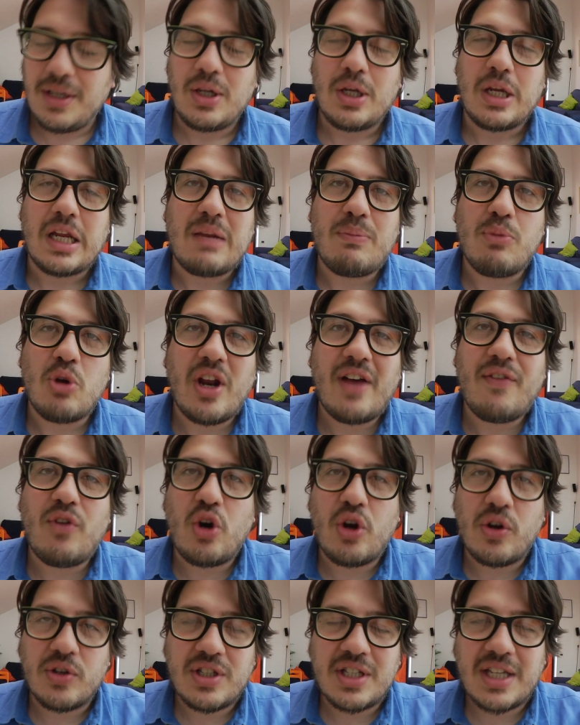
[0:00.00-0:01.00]
Il mio
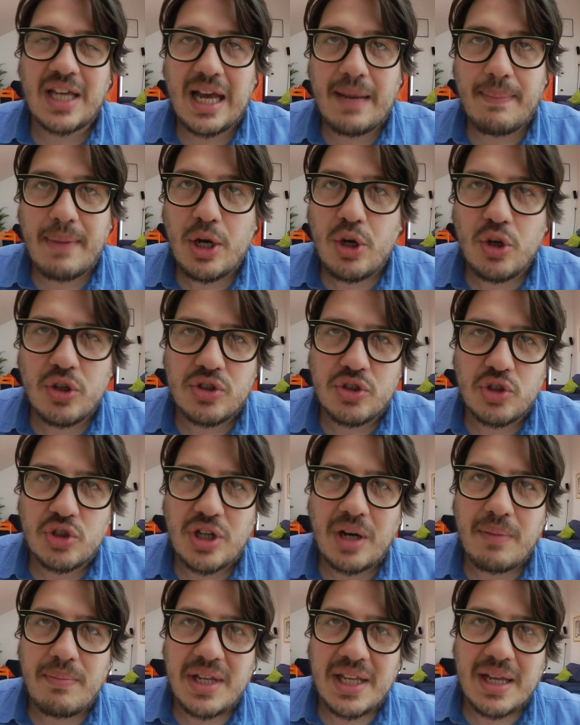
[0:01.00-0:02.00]
lavoro si chiama non
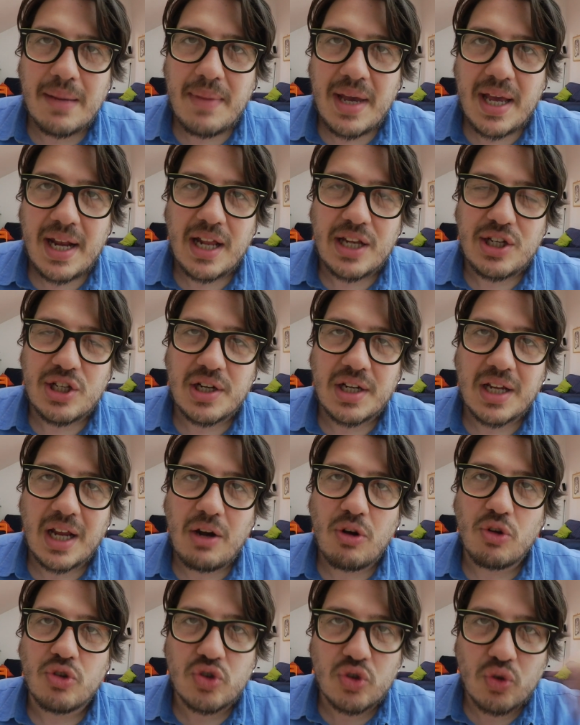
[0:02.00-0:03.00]
social media manager, che è
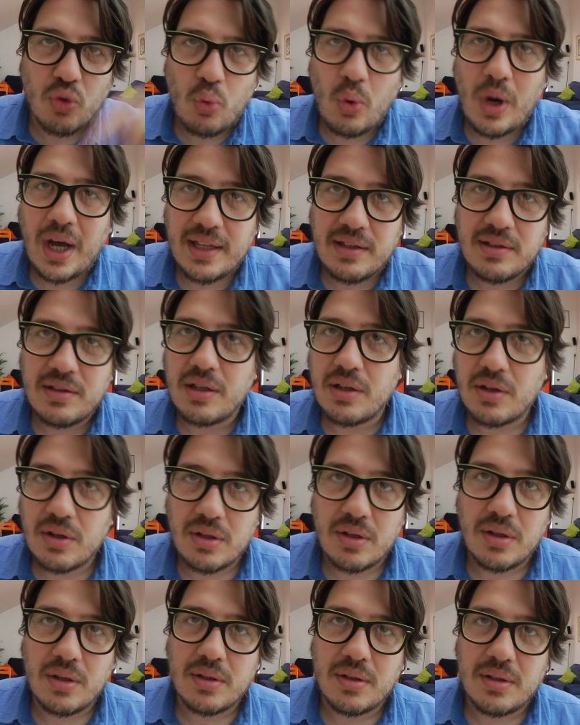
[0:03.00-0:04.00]
lo
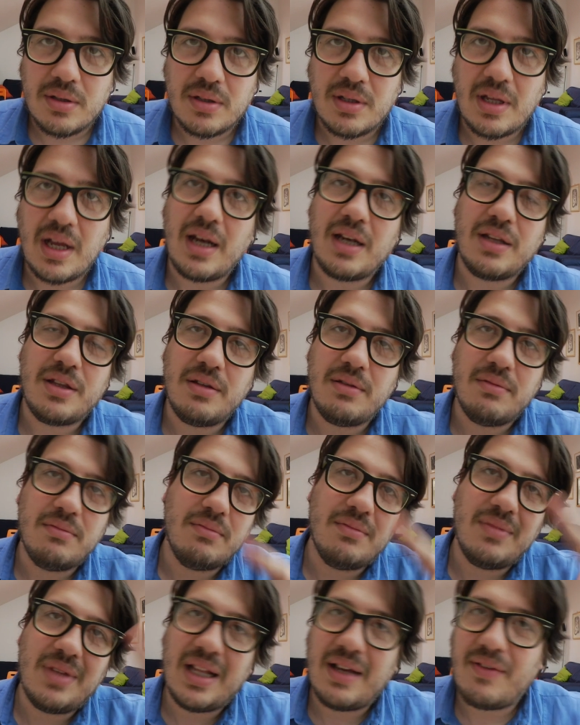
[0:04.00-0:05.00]
squattero del
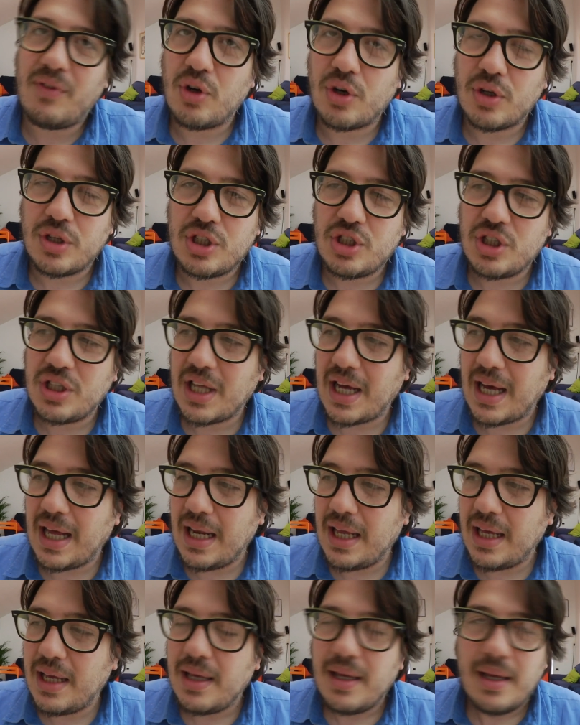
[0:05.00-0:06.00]
lavoro
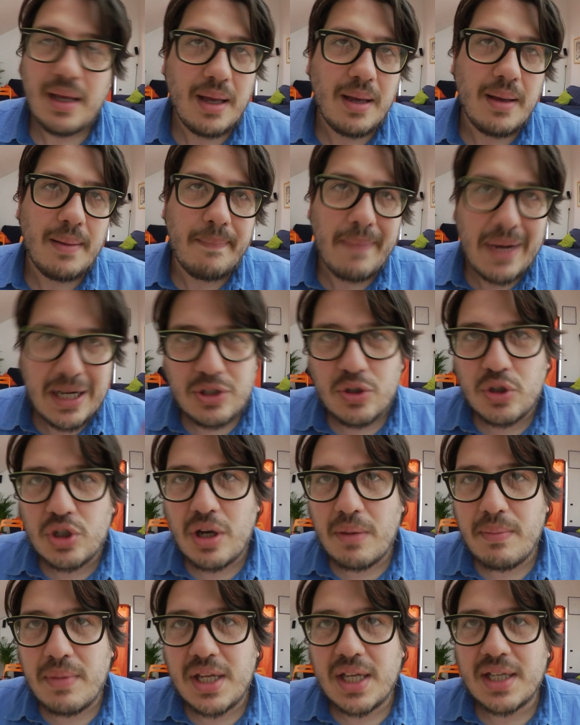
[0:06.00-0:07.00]
digitale, ma il
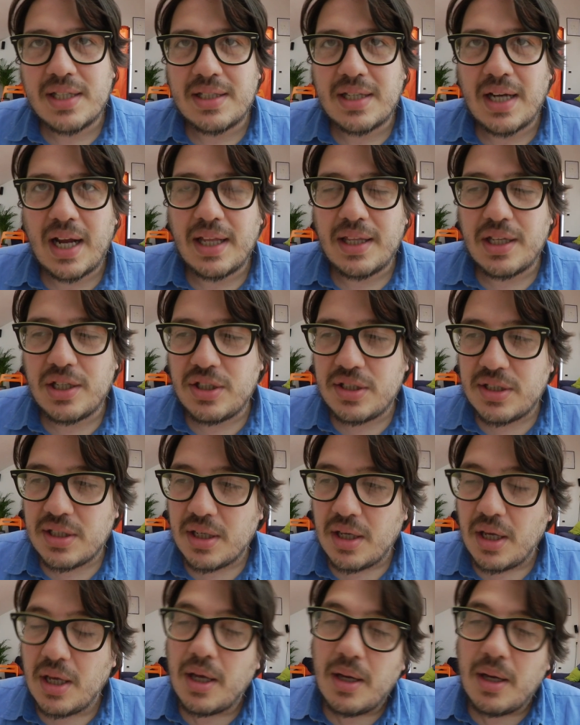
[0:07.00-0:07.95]
social media strategist.